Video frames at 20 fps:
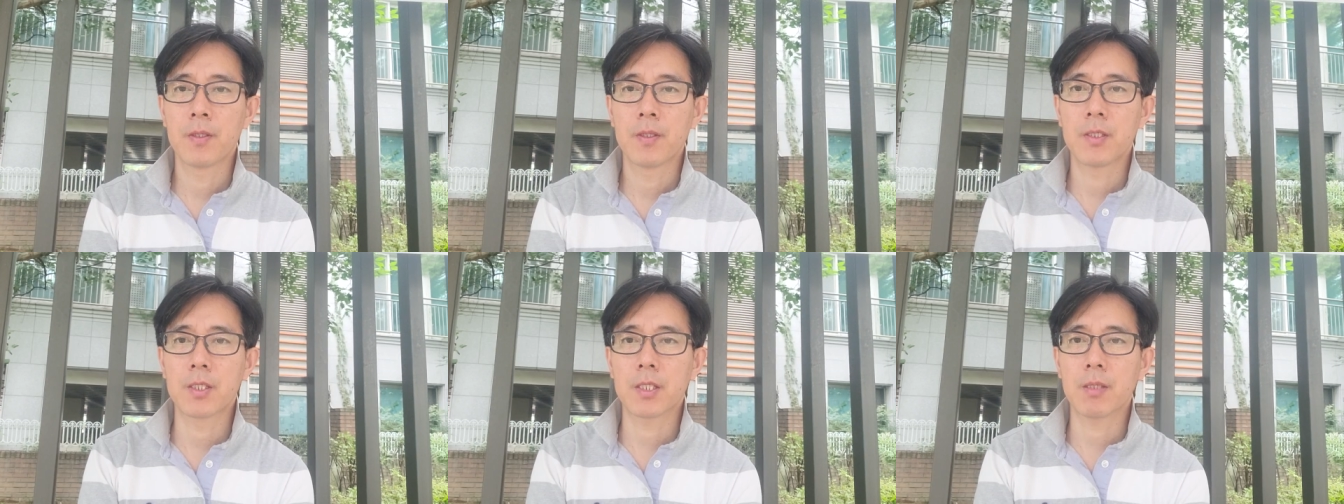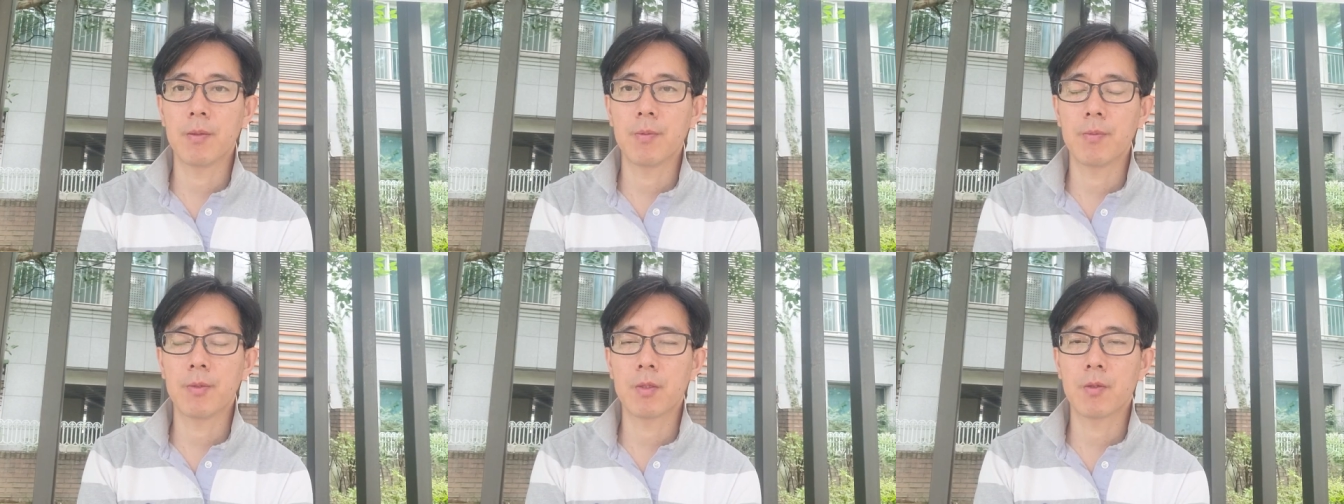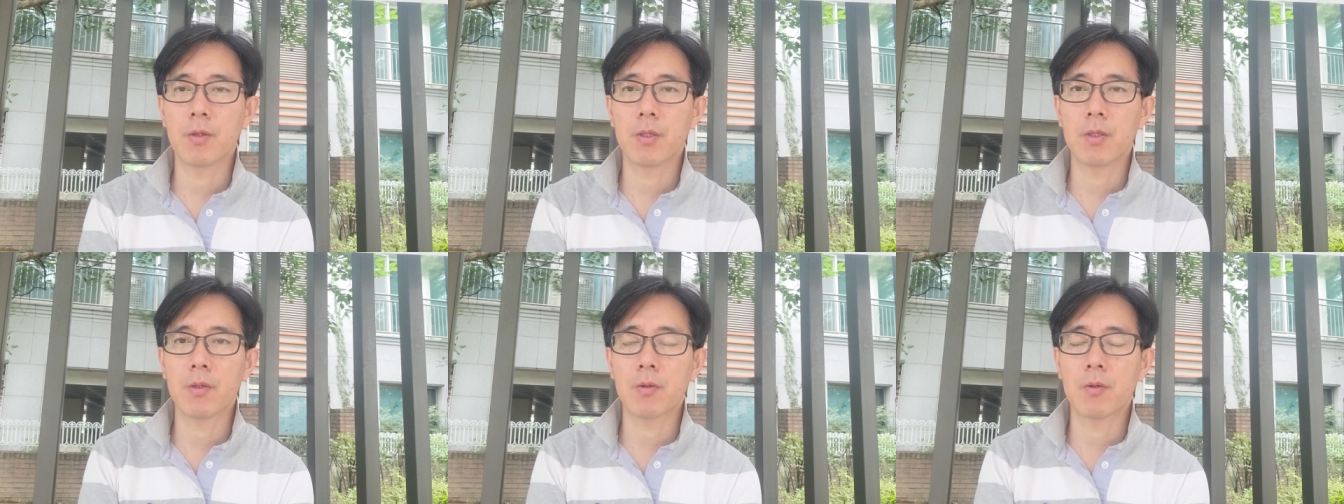지금
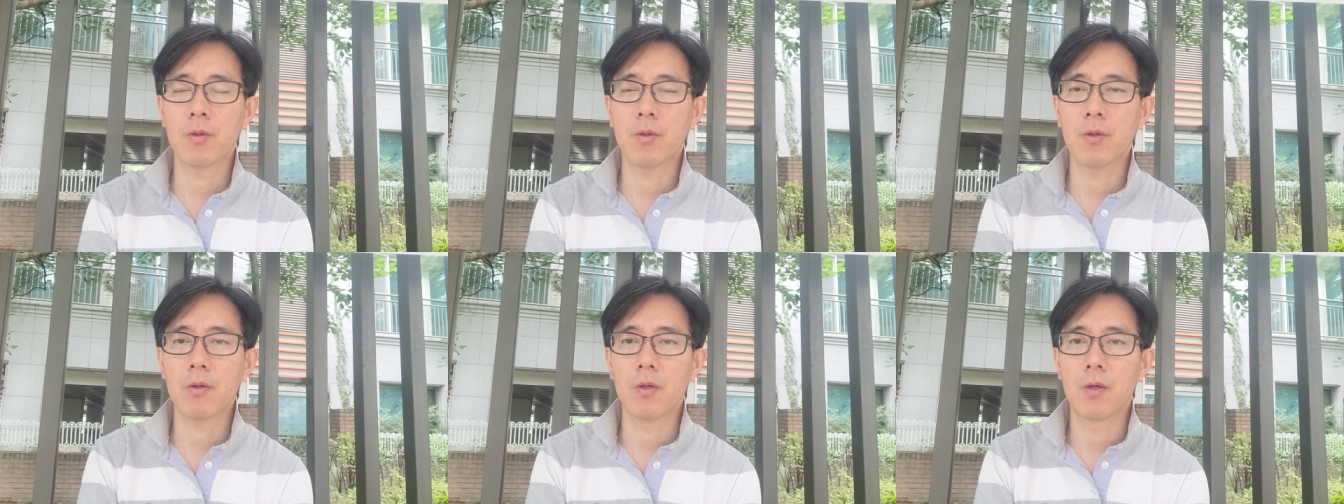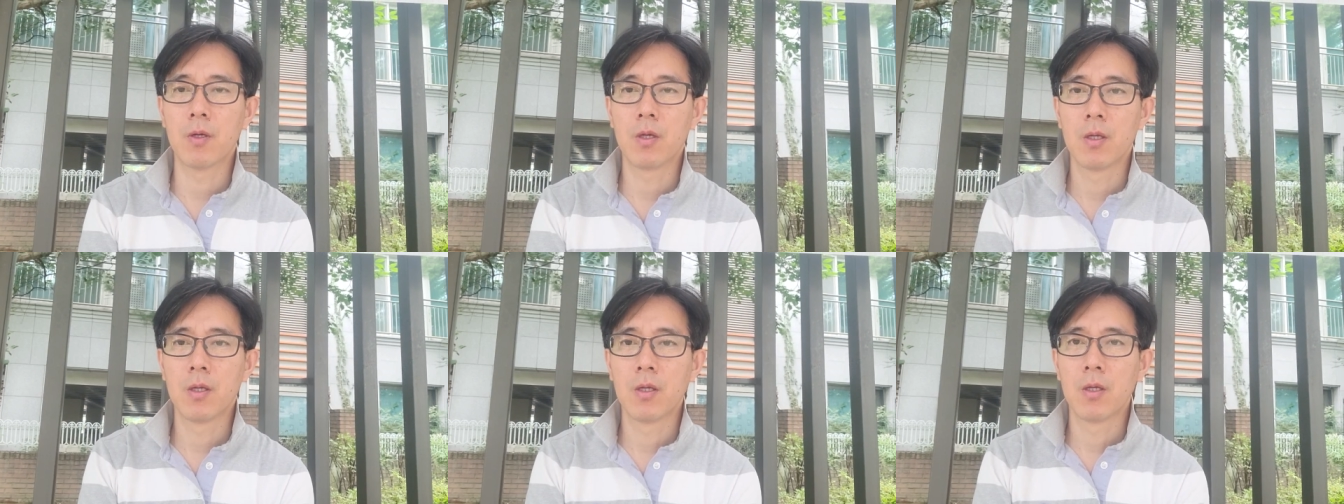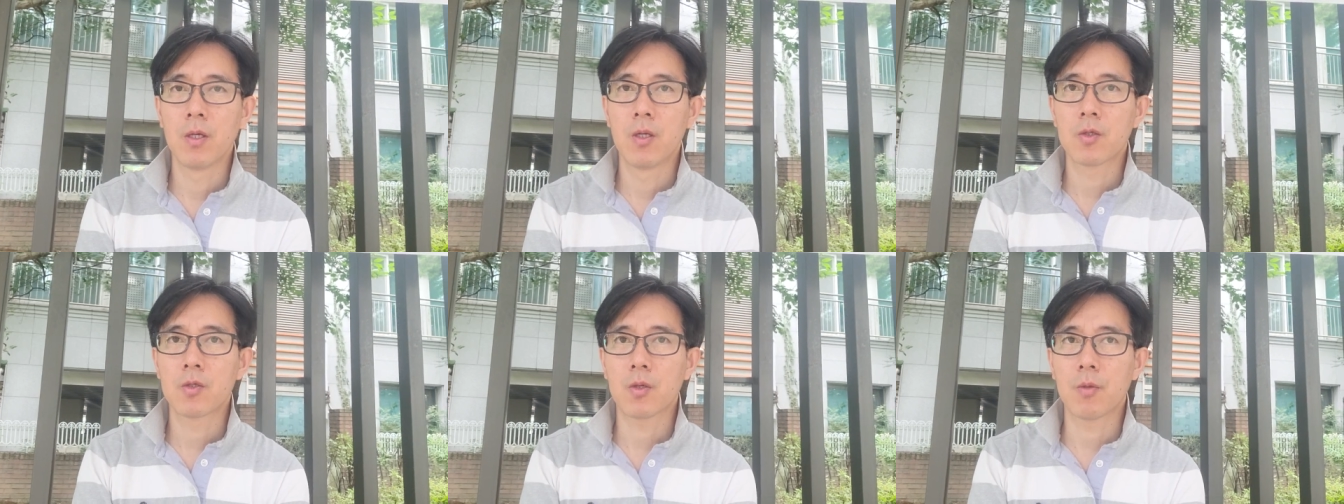힘들고 어렵고
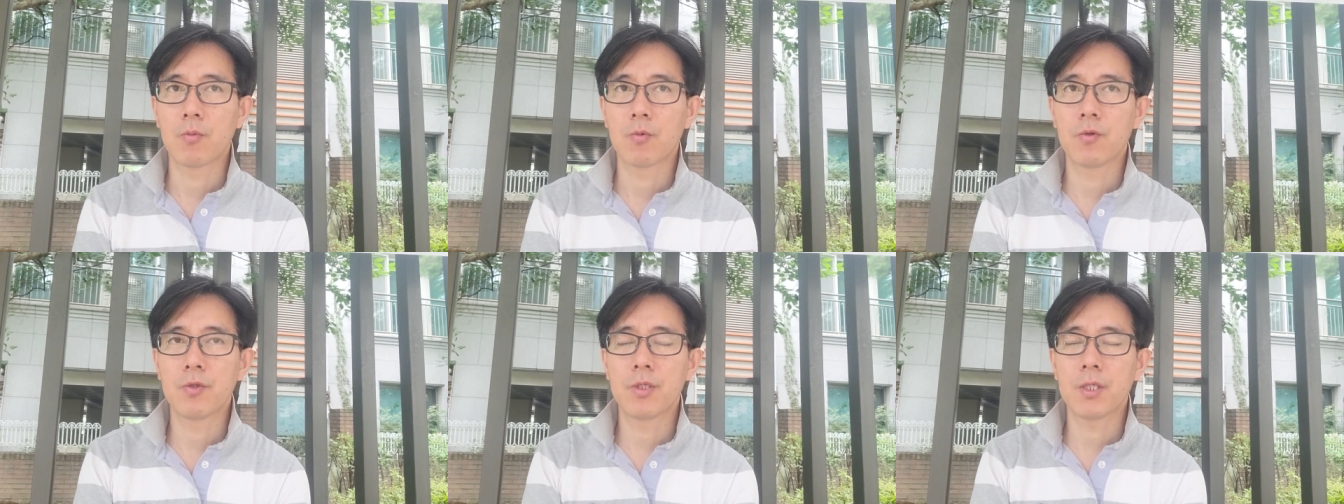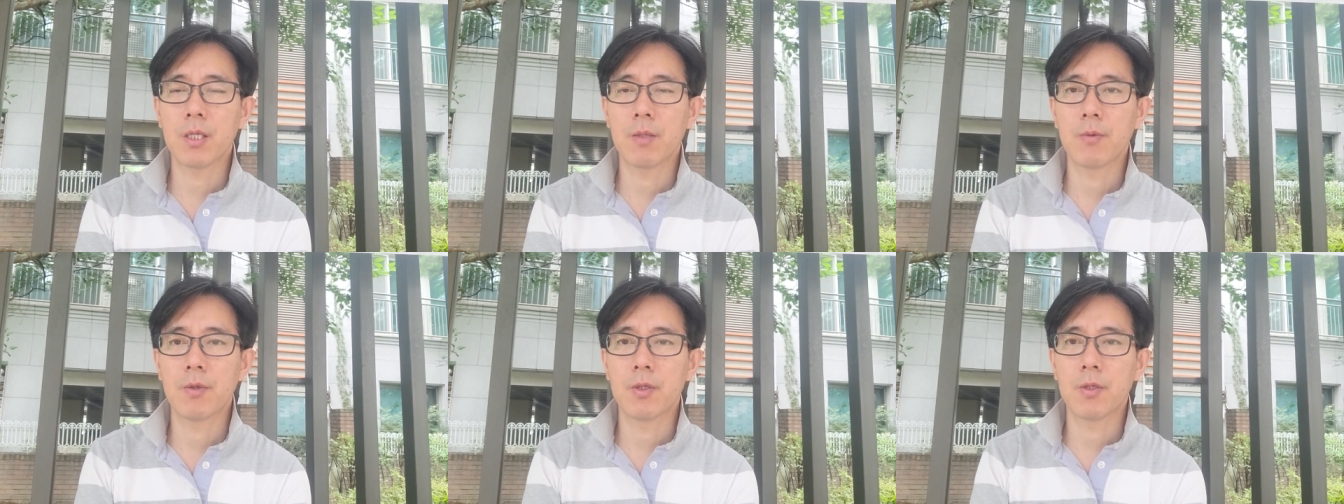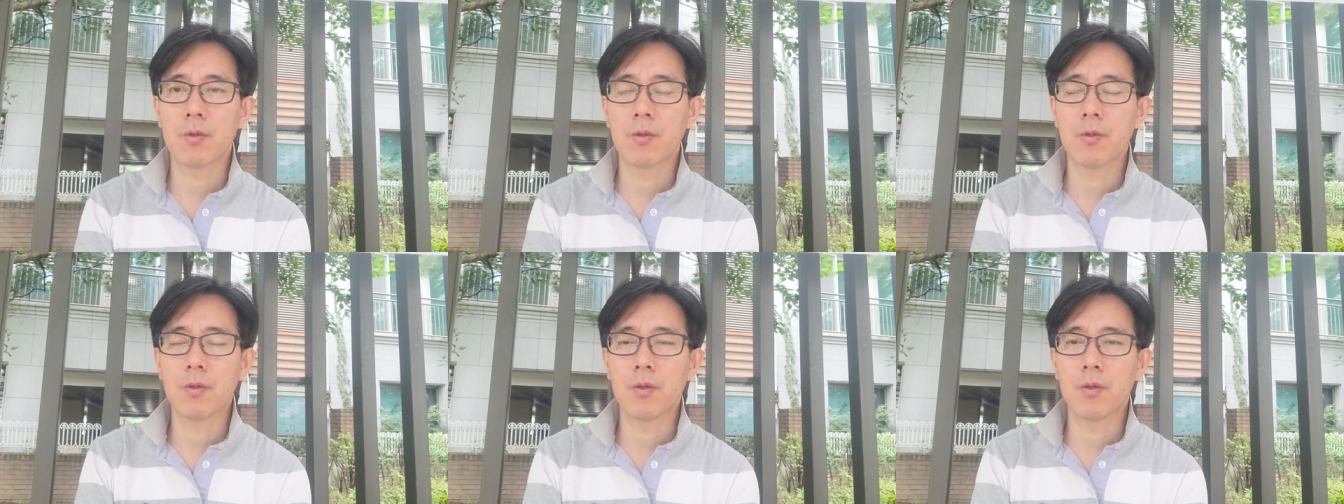좀 눈치가
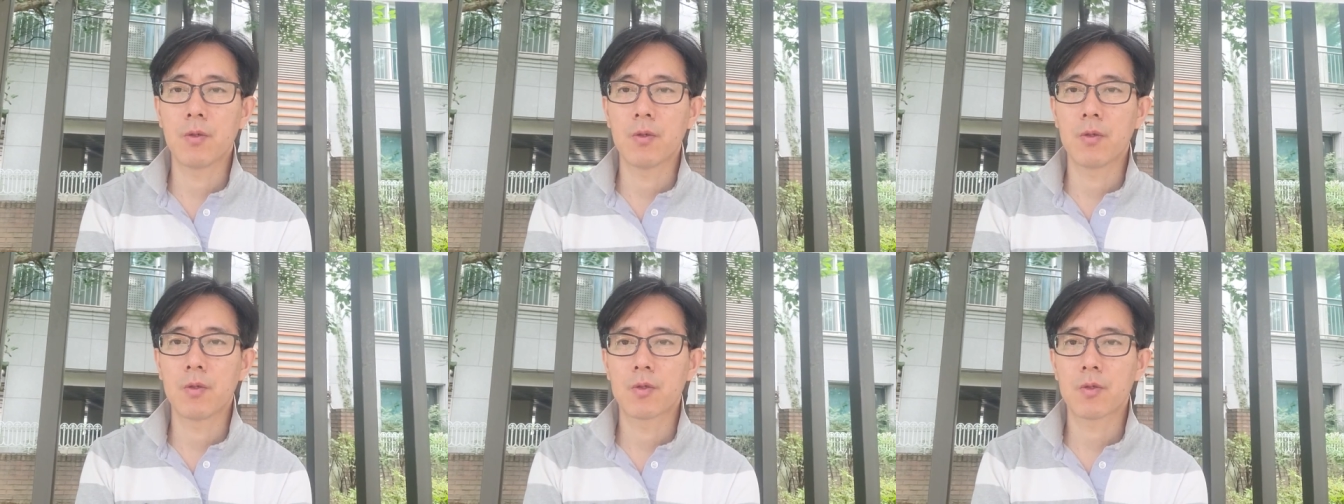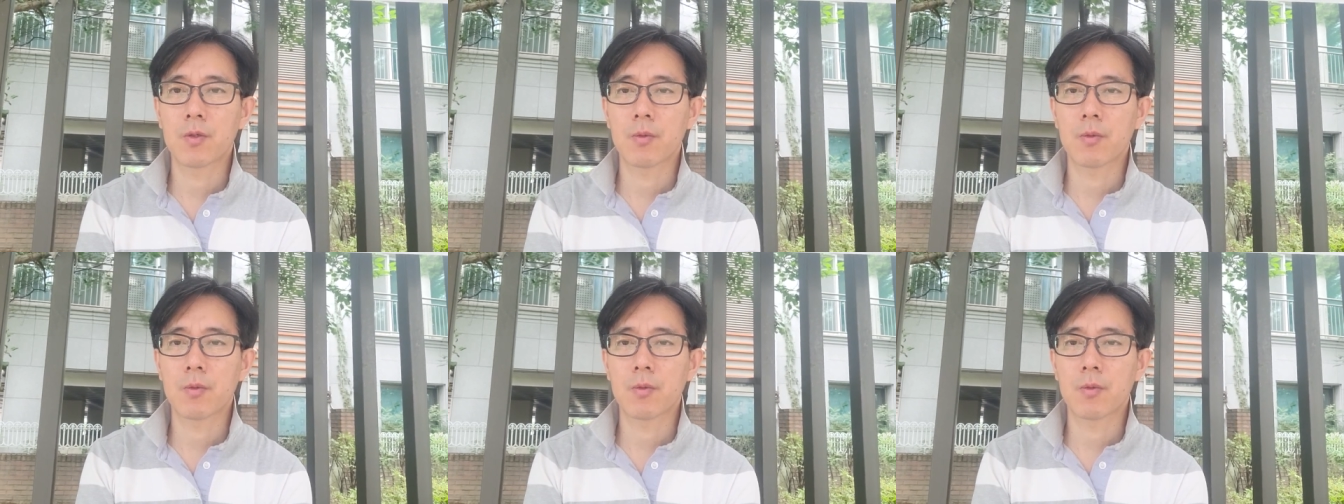보이고